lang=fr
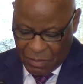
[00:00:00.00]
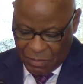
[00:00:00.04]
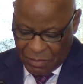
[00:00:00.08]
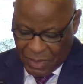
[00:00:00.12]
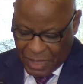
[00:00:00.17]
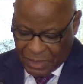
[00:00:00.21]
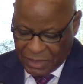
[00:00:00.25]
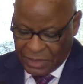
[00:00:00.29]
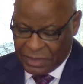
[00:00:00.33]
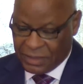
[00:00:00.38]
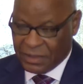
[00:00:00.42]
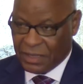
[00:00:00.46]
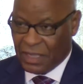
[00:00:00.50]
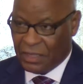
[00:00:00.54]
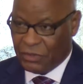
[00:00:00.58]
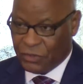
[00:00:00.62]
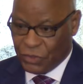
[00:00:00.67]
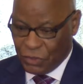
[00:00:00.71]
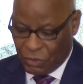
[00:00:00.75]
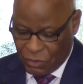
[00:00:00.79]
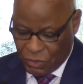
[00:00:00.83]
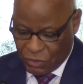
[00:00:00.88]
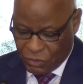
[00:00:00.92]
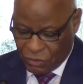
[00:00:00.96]
par des
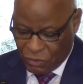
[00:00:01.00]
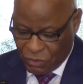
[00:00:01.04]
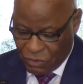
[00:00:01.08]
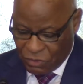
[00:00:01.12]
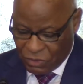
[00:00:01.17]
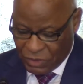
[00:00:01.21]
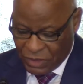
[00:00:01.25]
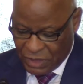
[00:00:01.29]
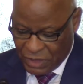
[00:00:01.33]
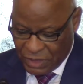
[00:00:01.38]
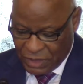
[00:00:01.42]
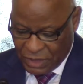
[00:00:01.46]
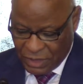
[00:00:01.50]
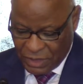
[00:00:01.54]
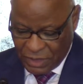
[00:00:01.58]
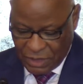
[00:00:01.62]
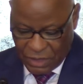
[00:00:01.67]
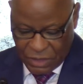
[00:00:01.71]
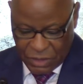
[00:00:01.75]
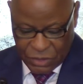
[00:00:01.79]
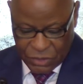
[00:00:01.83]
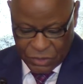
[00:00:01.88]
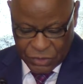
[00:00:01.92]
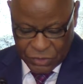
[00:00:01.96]
sanctions de second degré
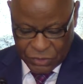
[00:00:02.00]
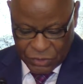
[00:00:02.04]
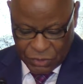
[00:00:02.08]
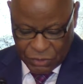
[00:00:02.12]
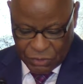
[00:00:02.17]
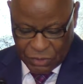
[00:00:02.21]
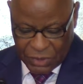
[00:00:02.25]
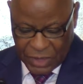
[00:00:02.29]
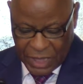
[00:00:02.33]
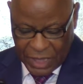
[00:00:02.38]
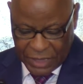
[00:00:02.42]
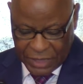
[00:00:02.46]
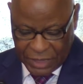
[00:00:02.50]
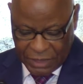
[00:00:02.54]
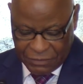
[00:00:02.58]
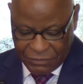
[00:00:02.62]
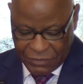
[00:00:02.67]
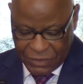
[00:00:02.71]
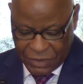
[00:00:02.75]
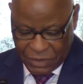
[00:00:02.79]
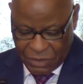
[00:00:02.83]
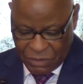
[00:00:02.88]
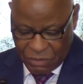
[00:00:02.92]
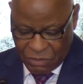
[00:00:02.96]
selon la
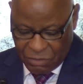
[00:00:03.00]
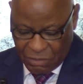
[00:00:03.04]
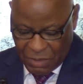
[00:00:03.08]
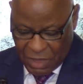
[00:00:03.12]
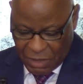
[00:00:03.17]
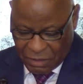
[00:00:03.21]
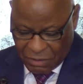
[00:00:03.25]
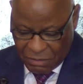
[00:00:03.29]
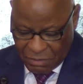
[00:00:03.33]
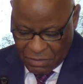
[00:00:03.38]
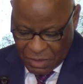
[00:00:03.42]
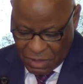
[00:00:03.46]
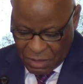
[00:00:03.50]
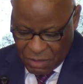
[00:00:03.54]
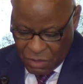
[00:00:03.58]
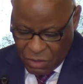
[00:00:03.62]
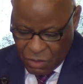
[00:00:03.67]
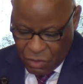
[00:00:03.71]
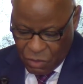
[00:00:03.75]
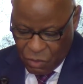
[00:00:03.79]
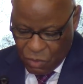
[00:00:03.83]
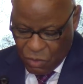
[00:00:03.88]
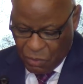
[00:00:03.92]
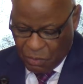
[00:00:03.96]
gravité du manquement
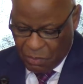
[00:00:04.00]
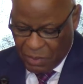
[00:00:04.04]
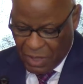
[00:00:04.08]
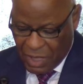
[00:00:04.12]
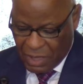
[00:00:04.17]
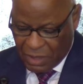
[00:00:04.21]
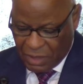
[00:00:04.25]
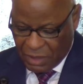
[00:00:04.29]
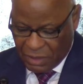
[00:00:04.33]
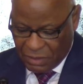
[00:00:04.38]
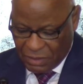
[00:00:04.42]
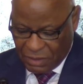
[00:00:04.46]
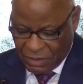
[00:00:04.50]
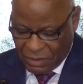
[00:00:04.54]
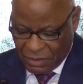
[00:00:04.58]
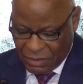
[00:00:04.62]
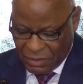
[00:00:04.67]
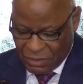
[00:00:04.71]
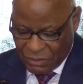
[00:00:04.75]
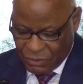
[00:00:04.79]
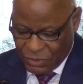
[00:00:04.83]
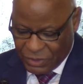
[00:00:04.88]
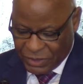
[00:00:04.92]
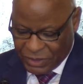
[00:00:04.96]
ou par
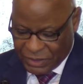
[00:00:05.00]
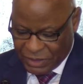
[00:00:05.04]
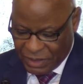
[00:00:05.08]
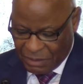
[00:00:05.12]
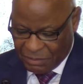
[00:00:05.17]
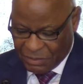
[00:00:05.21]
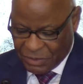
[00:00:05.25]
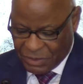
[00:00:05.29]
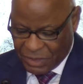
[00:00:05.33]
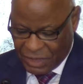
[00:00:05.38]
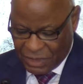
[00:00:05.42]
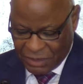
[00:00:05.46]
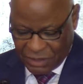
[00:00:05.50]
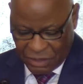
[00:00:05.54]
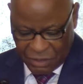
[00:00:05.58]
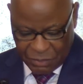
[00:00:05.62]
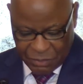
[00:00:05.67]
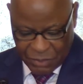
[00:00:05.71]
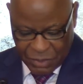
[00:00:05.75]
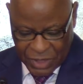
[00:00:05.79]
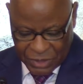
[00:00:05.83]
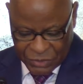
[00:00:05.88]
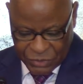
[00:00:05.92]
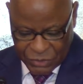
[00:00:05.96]
de simples
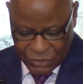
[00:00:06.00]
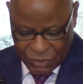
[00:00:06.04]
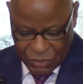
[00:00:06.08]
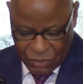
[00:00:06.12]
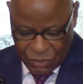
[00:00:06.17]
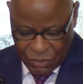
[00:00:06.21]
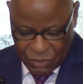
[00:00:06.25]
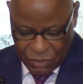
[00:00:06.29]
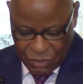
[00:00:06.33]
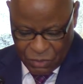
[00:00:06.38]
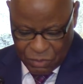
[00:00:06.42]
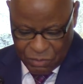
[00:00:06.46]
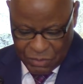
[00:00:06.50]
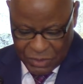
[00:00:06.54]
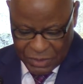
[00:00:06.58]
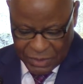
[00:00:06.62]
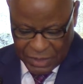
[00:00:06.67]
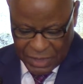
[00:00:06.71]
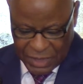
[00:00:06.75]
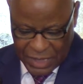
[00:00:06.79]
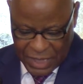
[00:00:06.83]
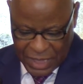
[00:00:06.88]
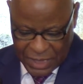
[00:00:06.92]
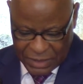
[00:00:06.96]
interpellations ou mises
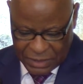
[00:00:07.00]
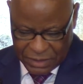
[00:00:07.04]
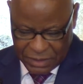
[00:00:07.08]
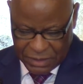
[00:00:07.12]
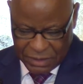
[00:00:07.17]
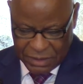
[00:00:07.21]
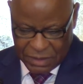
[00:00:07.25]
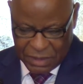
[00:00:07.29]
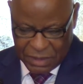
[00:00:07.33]
en garde.